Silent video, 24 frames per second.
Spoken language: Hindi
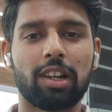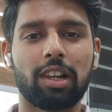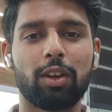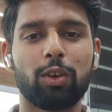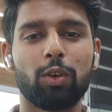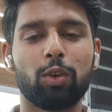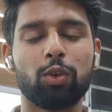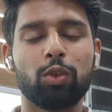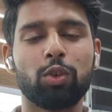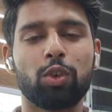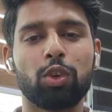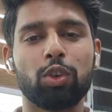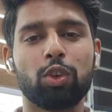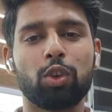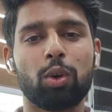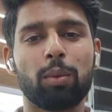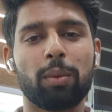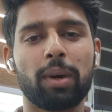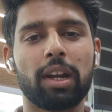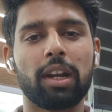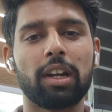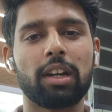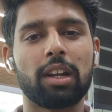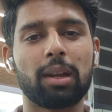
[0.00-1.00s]
वाले उनको दो
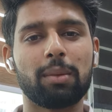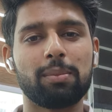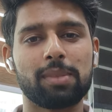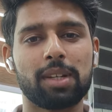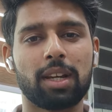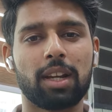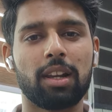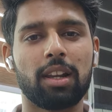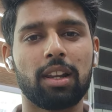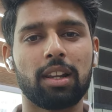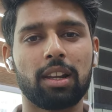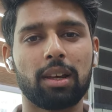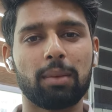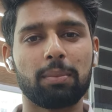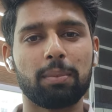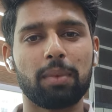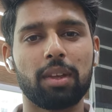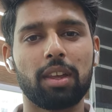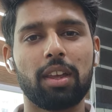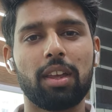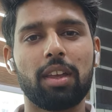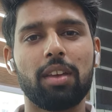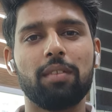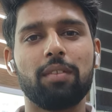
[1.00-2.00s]
बार अटैम्प्ट कर लेना
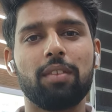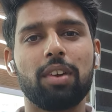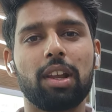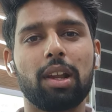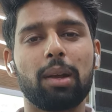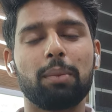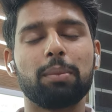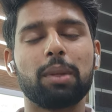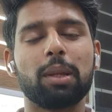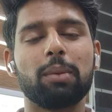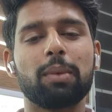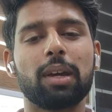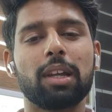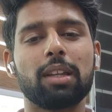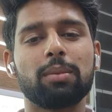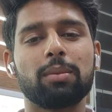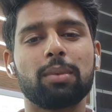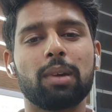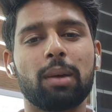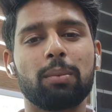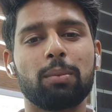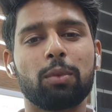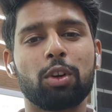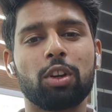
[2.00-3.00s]
फिर अपनी
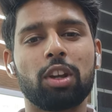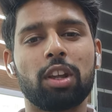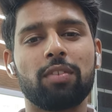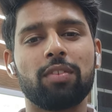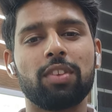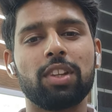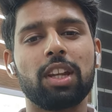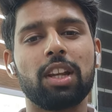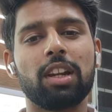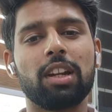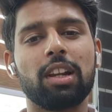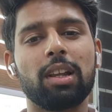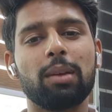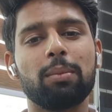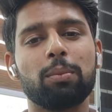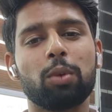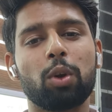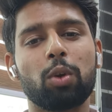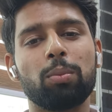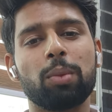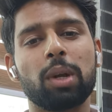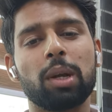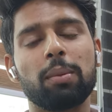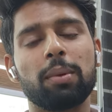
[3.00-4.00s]
मैथ्स में आपको डेफिनेटली
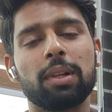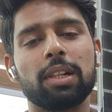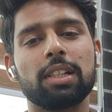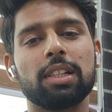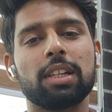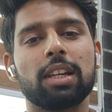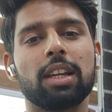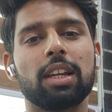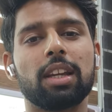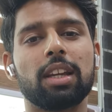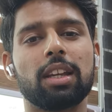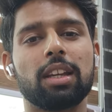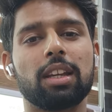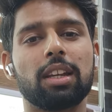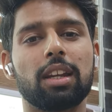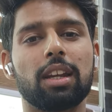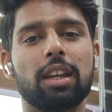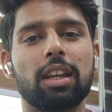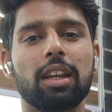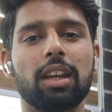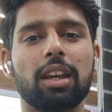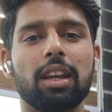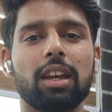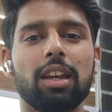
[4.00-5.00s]
इम्प्रूवमेंट मिल जाएगी
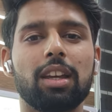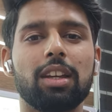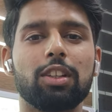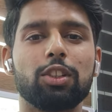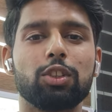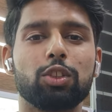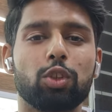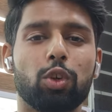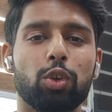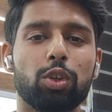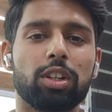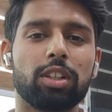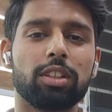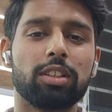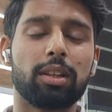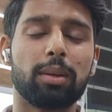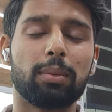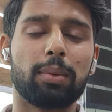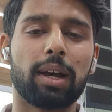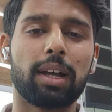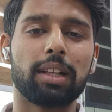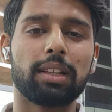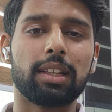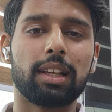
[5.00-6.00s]
ठीक है छोटी
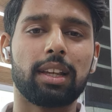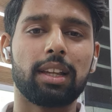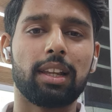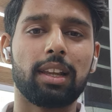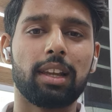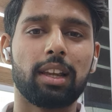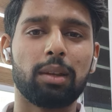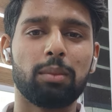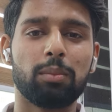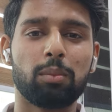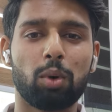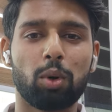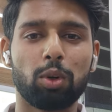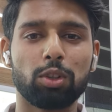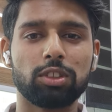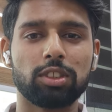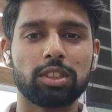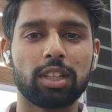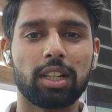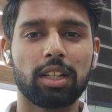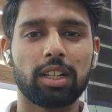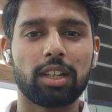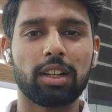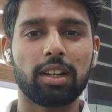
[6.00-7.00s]
सी बात है लेकिन
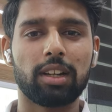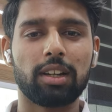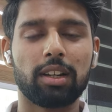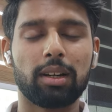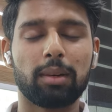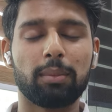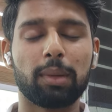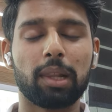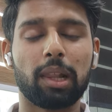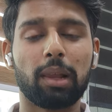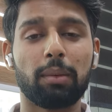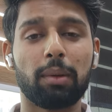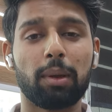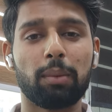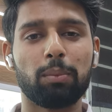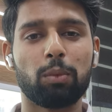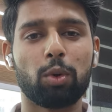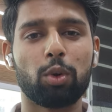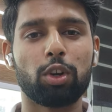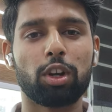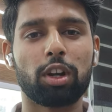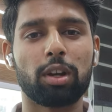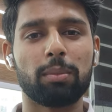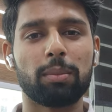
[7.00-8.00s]
बहुत ज़्यादा मतलब
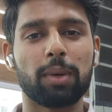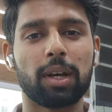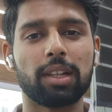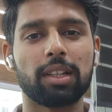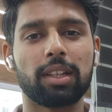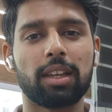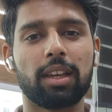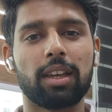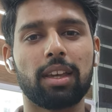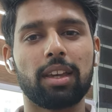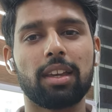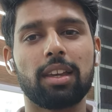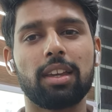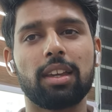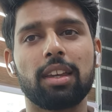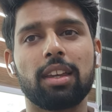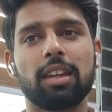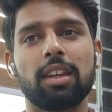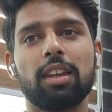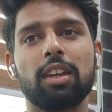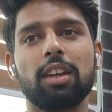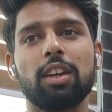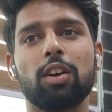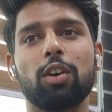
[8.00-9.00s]
इम्पोर्टेंट बात है
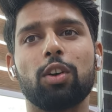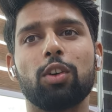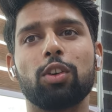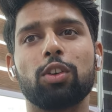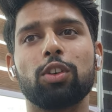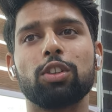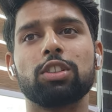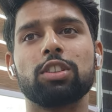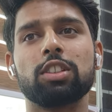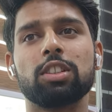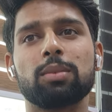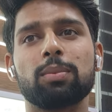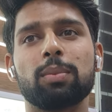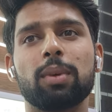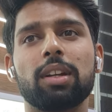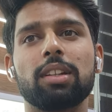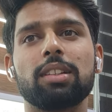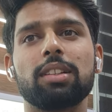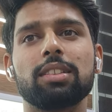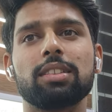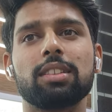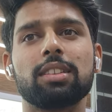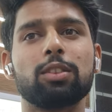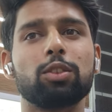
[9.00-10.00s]
कि वो
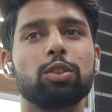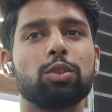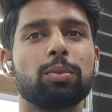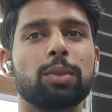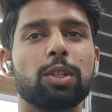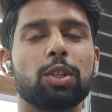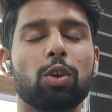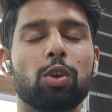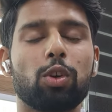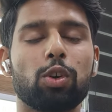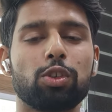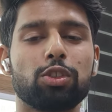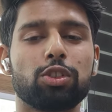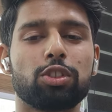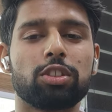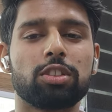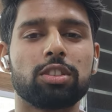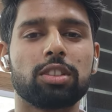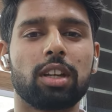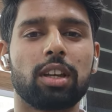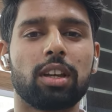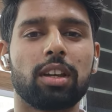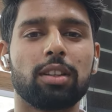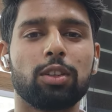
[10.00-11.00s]
जिसमें जैसे उसमें सौ
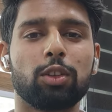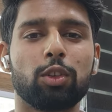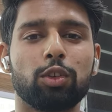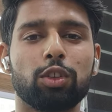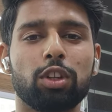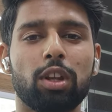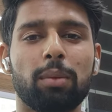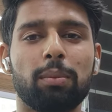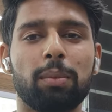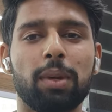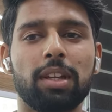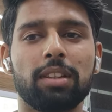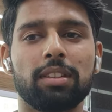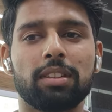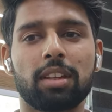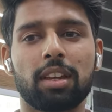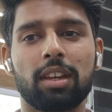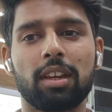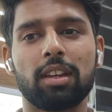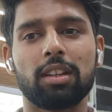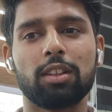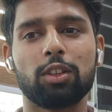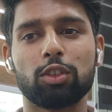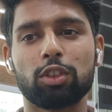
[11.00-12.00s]
क्वेश्चन है बीस
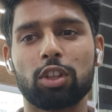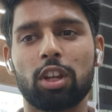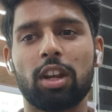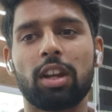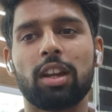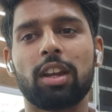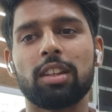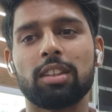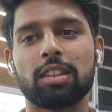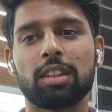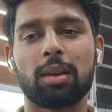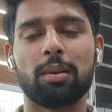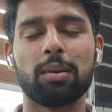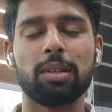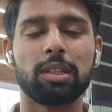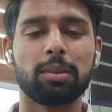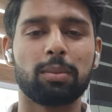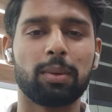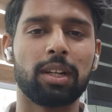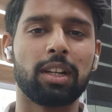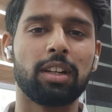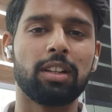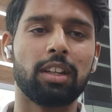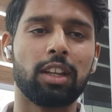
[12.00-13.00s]
के इक्कीस के
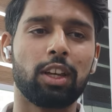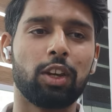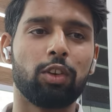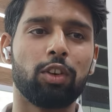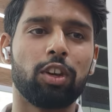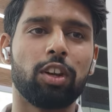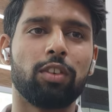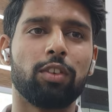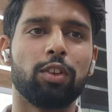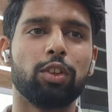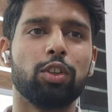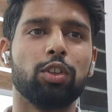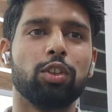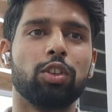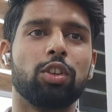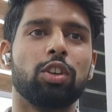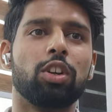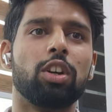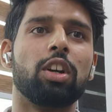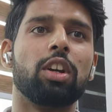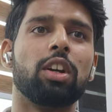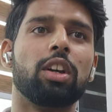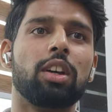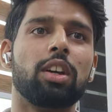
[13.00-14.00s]
मीन्स मैंने दिए हुए हैं वो दोनों